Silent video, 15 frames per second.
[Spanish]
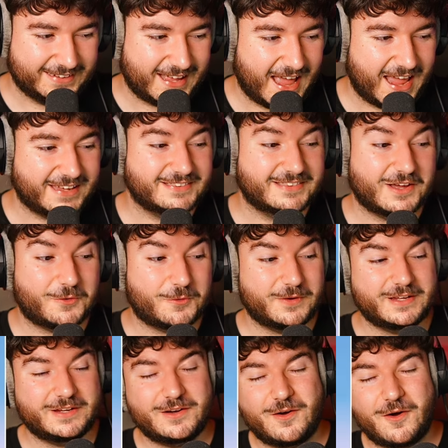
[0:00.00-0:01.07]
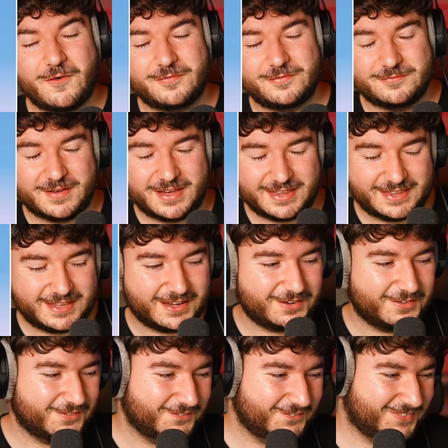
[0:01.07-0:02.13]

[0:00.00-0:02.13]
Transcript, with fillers: I'm the queen of media, ¿no?